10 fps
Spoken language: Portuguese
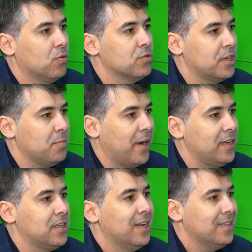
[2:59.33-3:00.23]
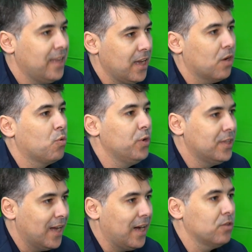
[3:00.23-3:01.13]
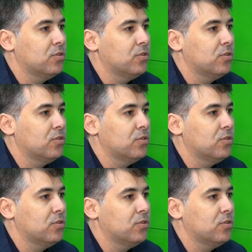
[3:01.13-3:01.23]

com os animais, tenha cuidado,